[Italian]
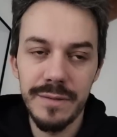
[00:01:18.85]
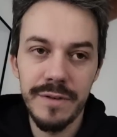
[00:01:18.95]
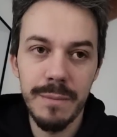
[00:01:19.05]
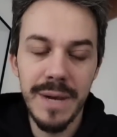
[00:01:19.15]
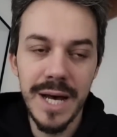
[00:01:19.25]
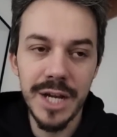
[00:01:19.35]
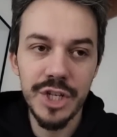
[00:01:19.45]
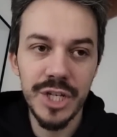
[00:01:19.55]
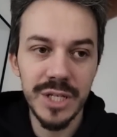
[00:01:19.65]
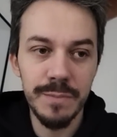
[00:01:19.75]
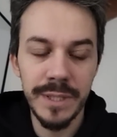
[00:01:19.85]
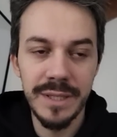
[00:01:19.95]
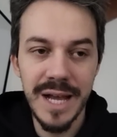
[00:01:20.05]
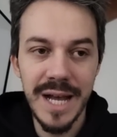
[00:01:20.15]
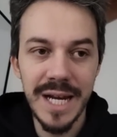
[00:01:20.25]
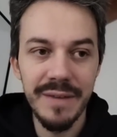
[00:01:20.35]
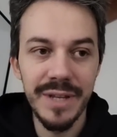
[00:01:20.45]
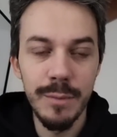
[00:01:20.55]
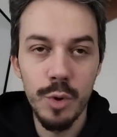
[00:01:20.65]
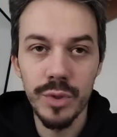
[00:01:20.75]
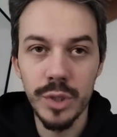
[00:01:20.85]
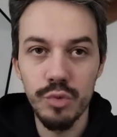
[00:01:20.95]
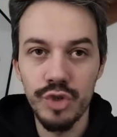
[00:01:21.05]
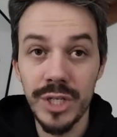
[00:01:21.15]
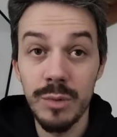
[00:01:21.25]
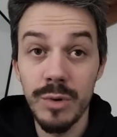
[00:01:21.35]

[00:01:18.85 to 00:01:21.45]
fermarci, aspettare, vediamo cosa succede.